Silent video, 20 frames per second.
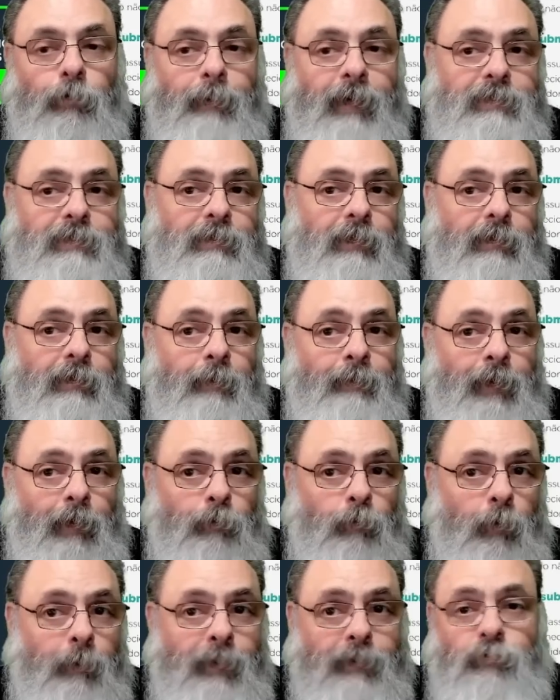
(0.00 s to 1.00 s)
Mas em determinado
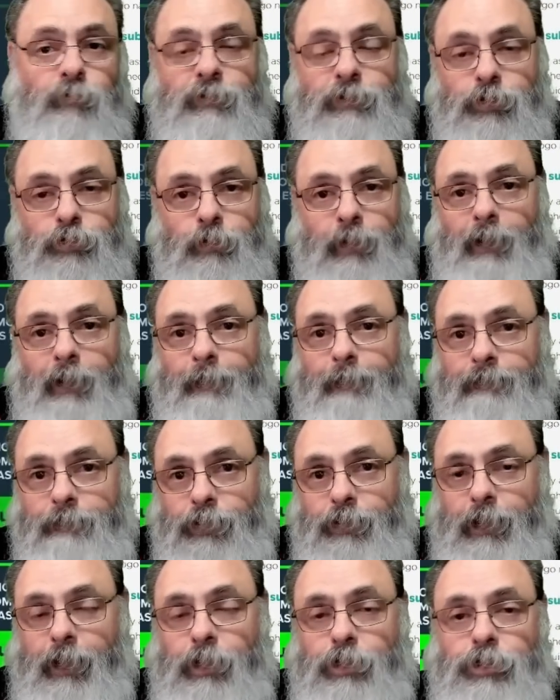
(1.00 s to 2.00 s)
momento, se você jogar
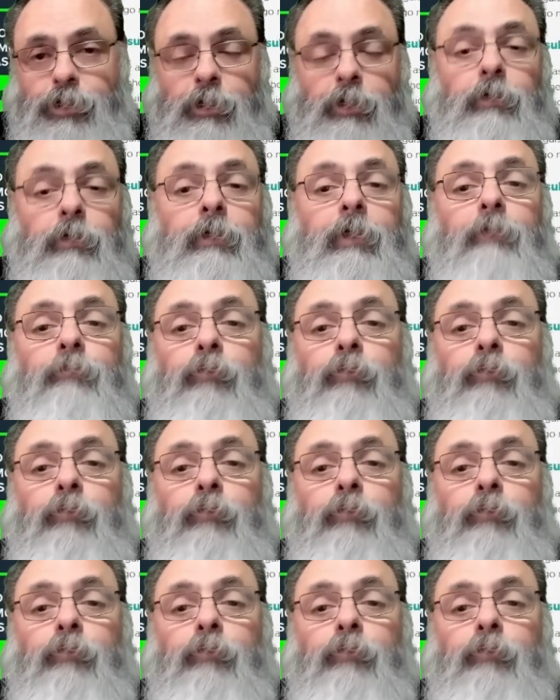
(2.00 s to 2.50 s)
direitinho, né?